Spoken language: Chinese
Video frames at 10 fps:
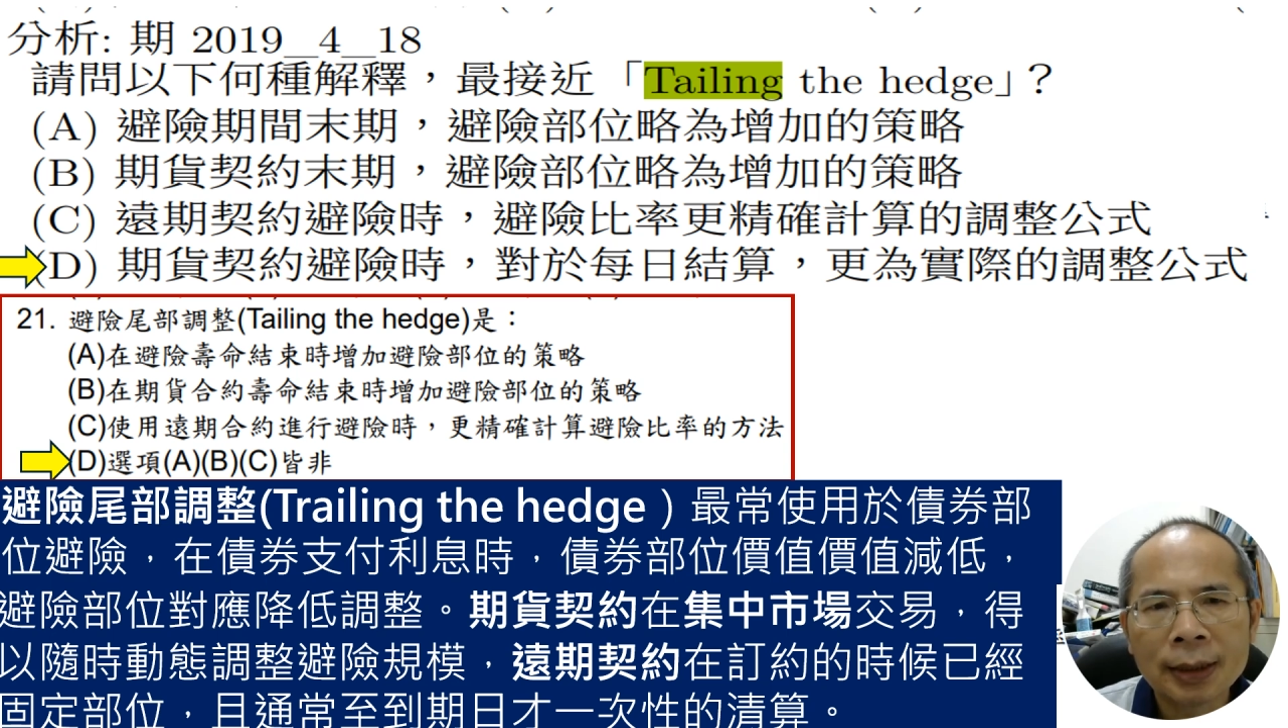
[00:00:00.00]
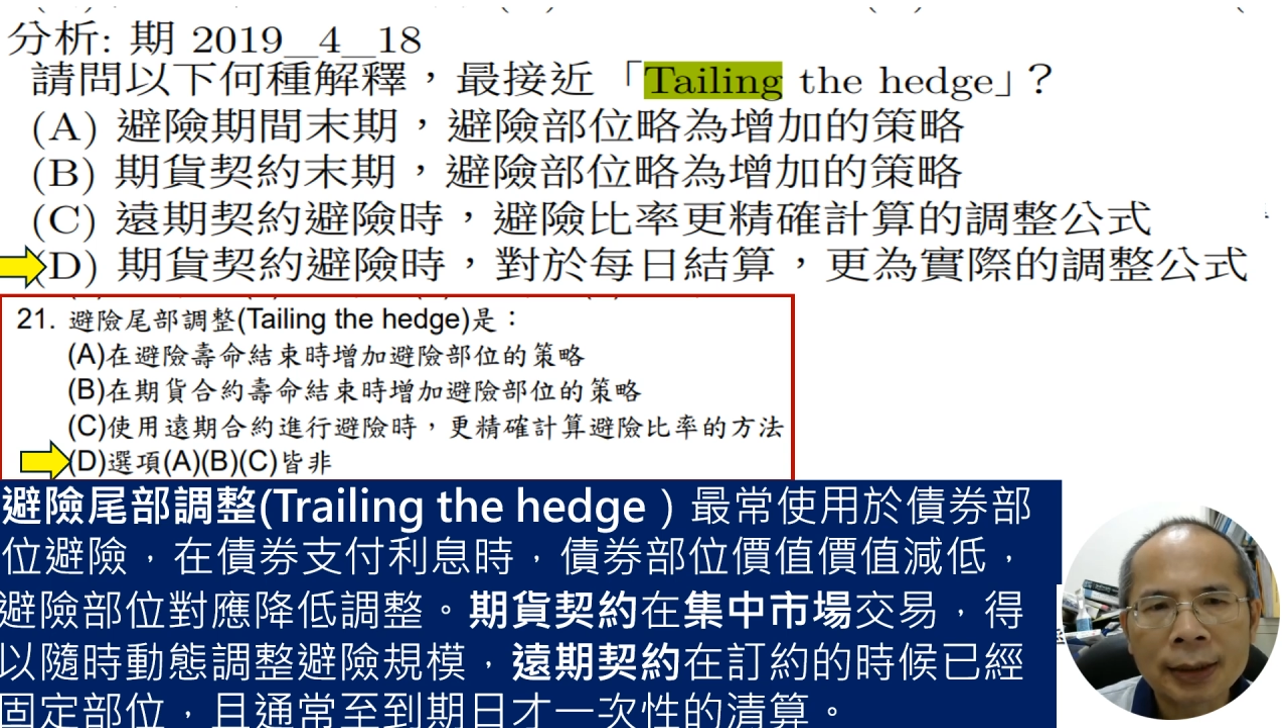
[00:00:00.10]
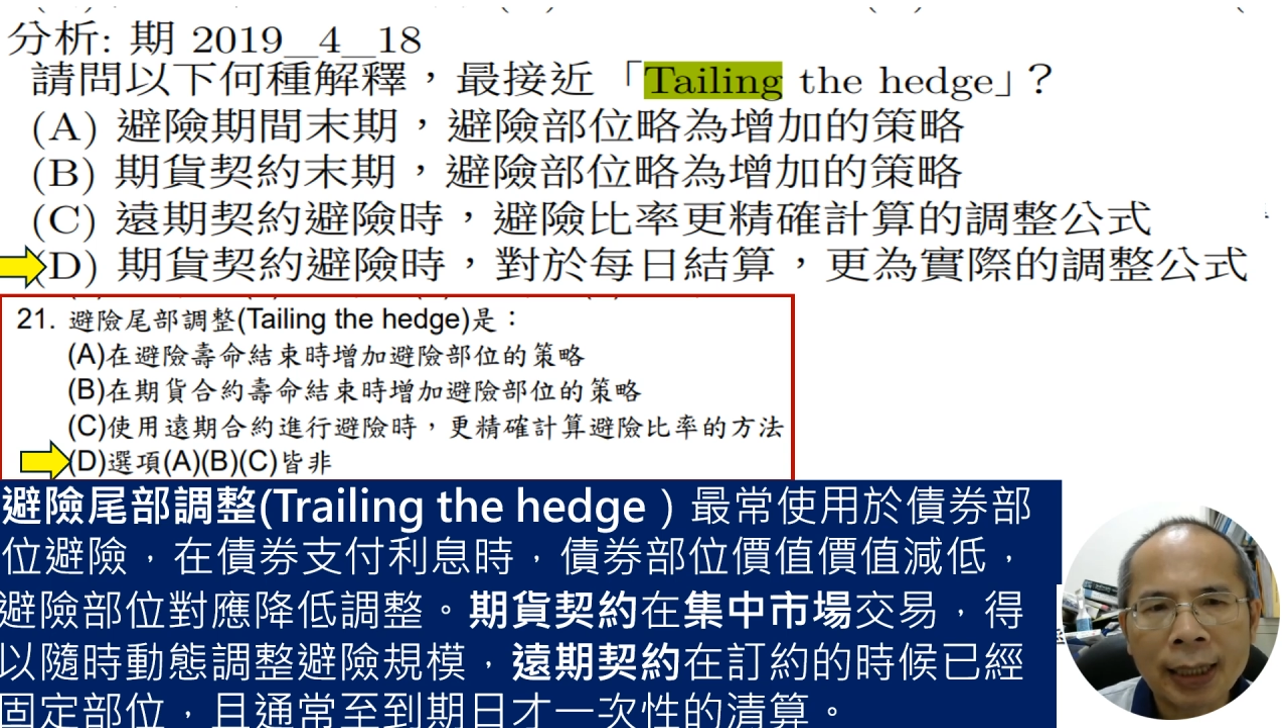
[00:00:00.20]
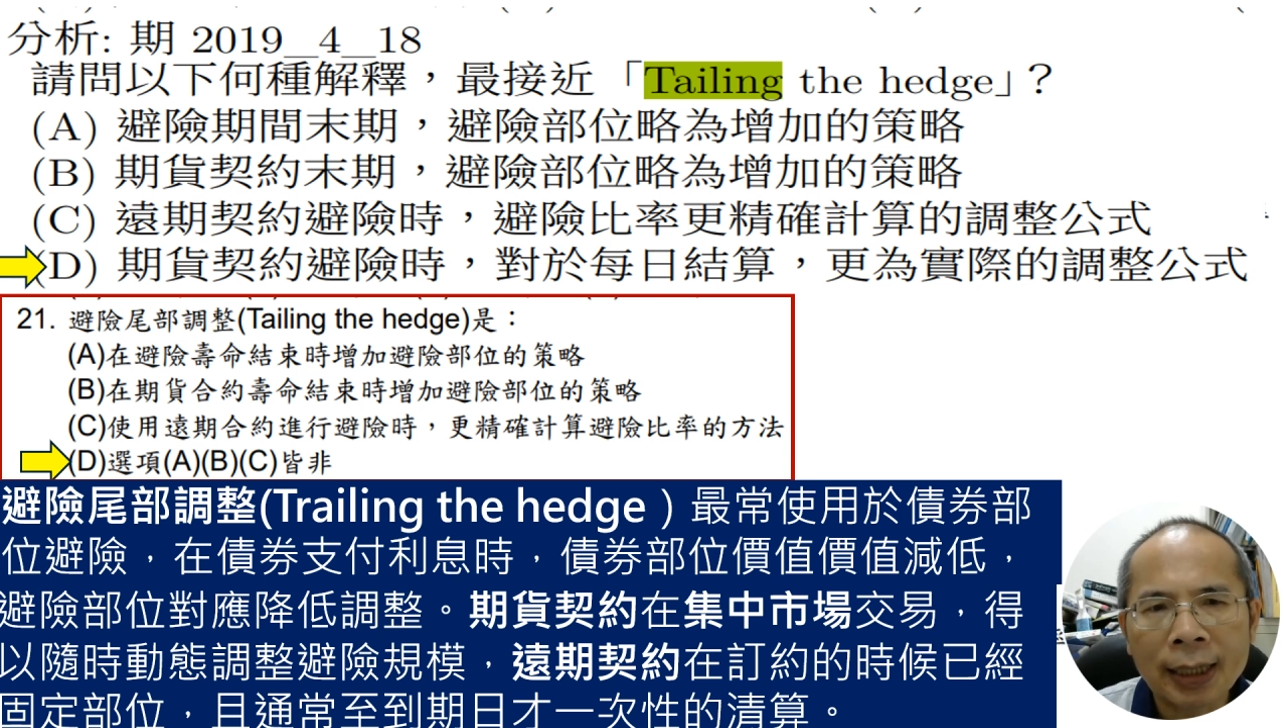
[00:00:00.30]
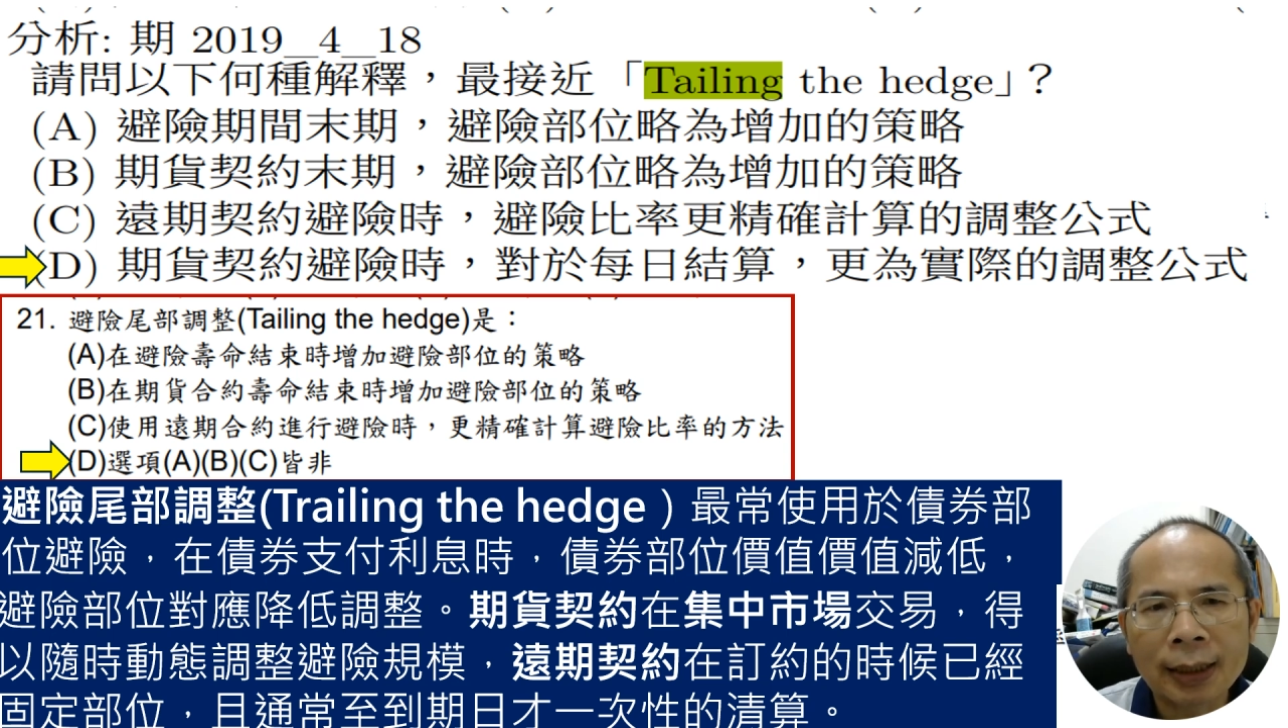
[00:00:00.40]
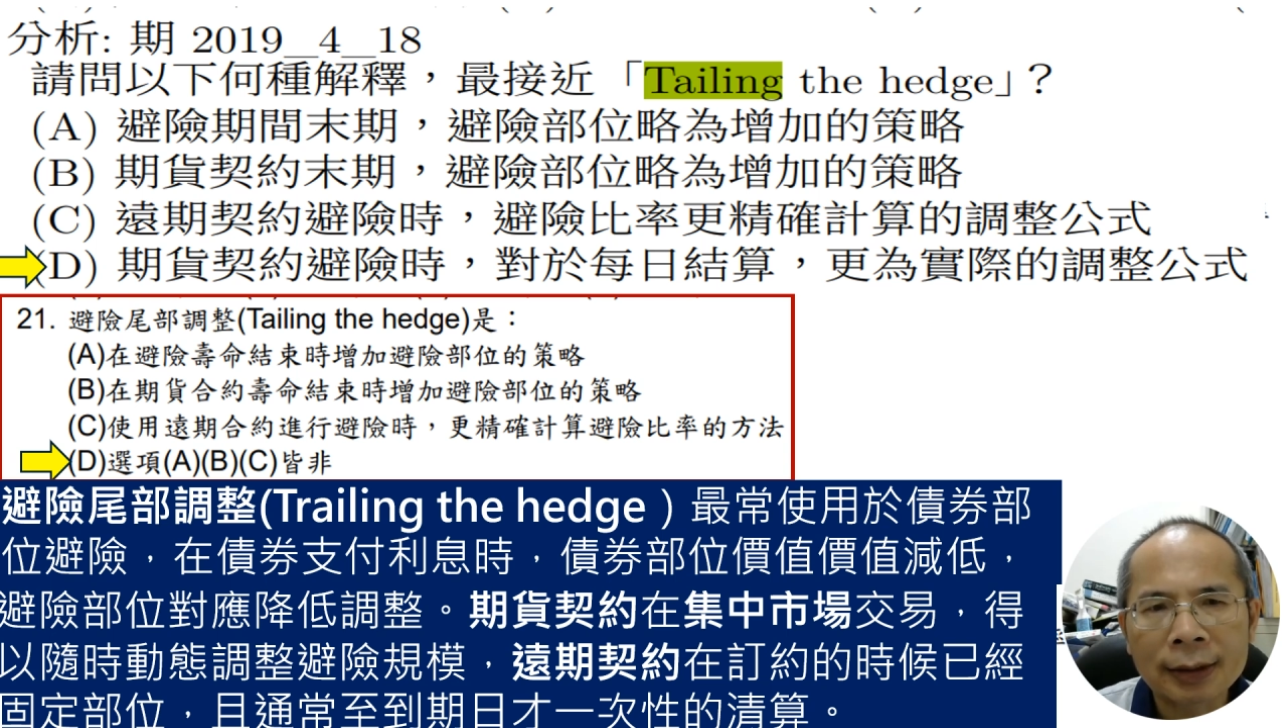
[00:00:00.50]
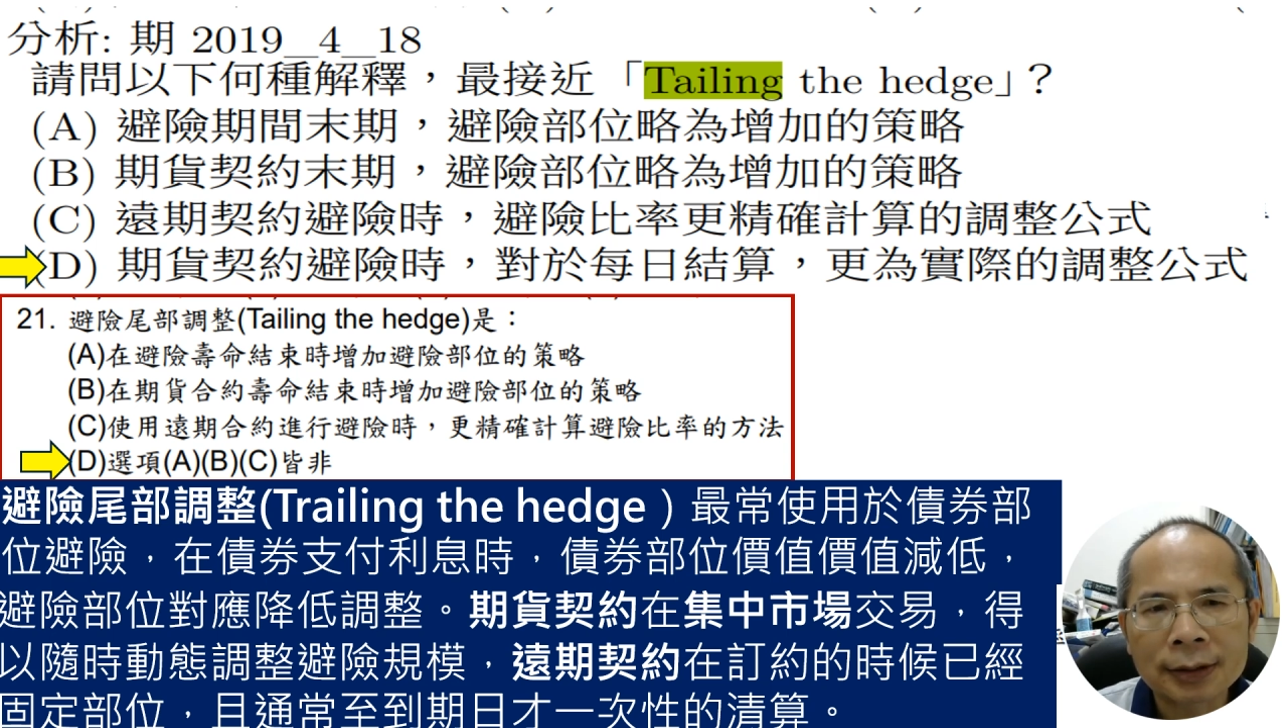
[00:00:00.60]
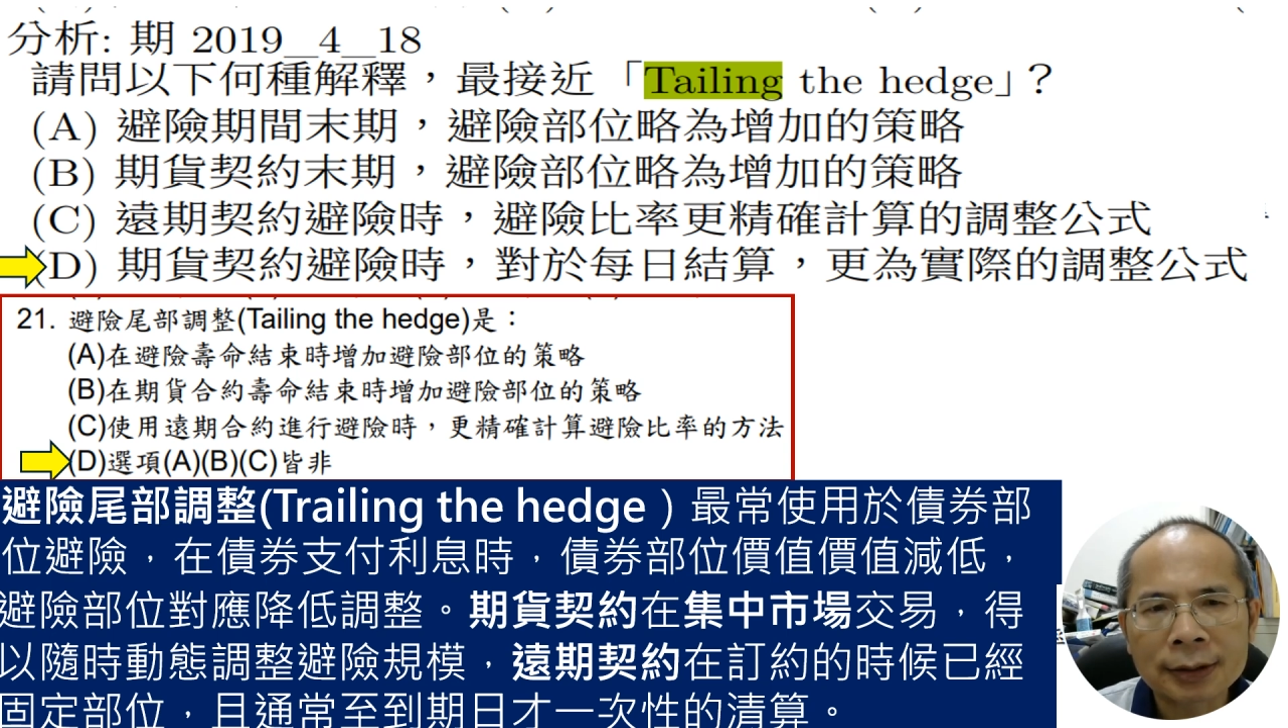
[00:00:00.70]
那